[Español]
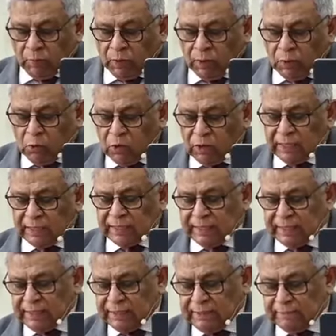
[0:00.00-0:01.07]
¿O qué
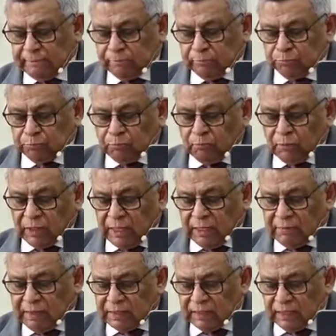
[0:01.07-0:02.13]
rey, al
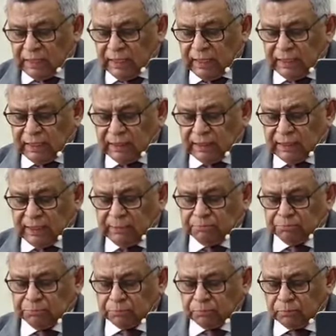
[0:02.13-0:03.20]
marchar a la guerra
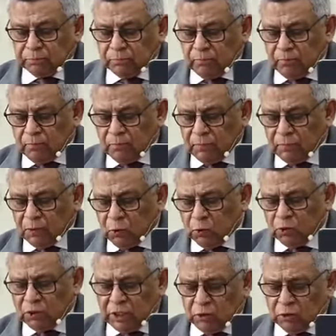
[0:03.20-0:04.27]

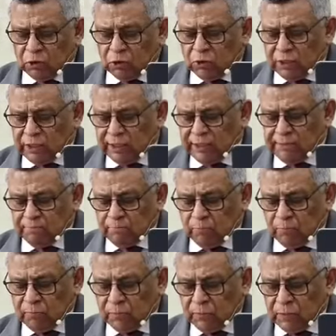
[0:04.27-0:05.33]
contra otro rey,
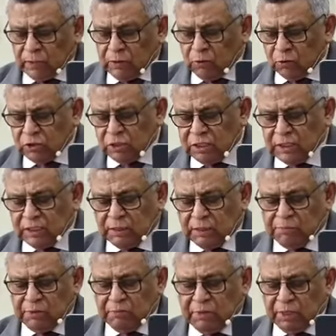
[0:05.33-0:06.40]
no se
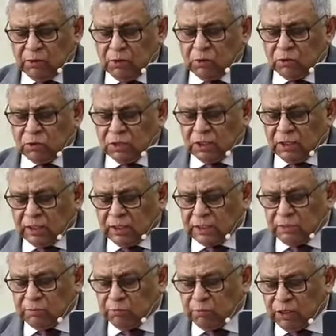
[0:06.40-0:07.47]
sienta primero y considera
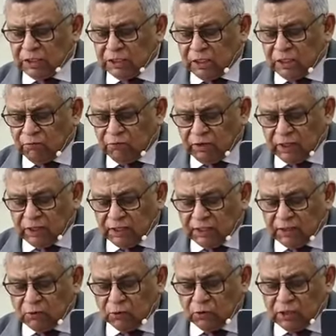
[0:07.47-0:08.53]
si puede hacer
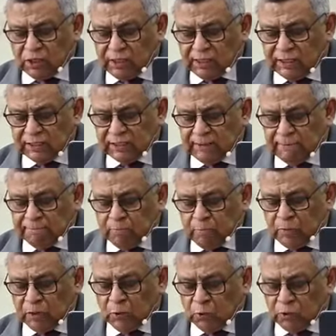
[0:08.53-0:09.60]
frente con diez,
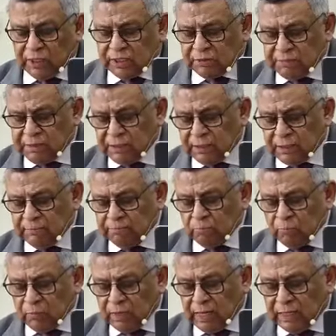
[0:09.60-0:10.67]
con diez mil
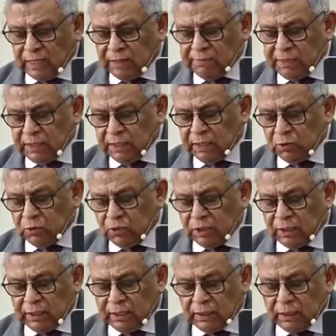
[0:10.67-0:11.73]
al que viene
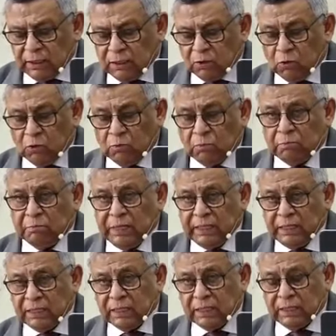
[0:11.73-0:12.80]
contra él con
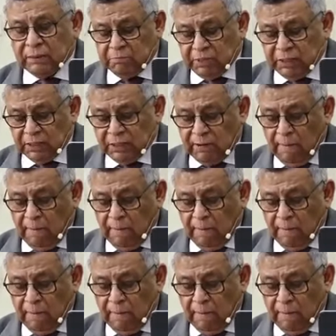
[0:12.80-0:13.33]
veinte mil.